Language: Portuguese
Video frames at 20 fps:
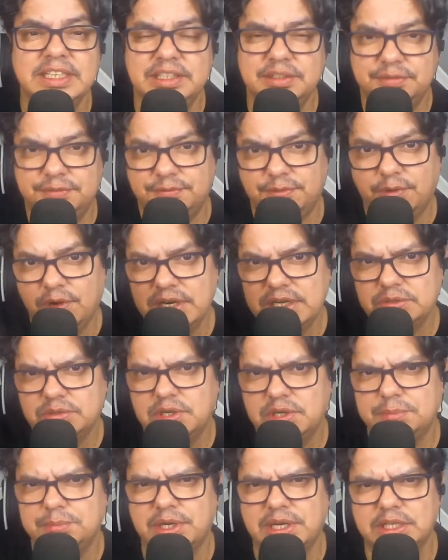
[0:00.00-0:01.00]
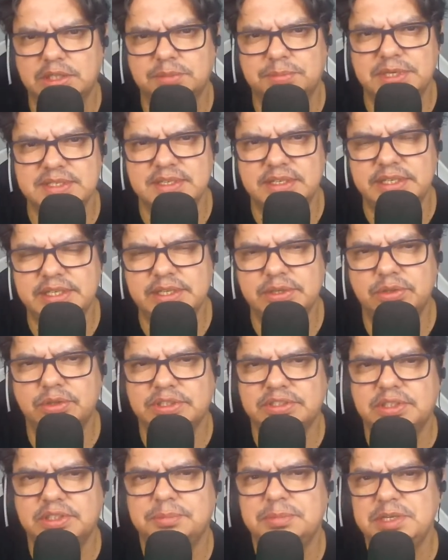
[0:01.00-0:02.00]
E fora do Campeonato Brasileiro,
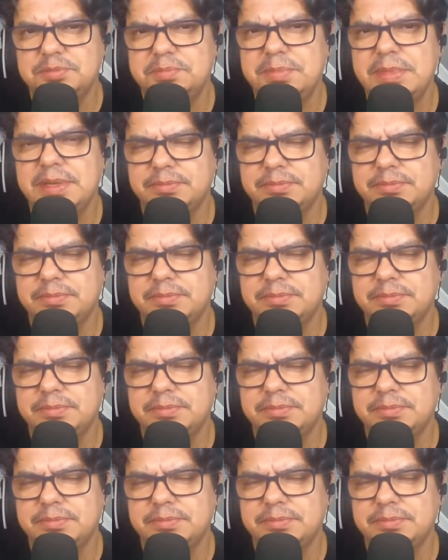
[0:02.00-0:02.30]
nós também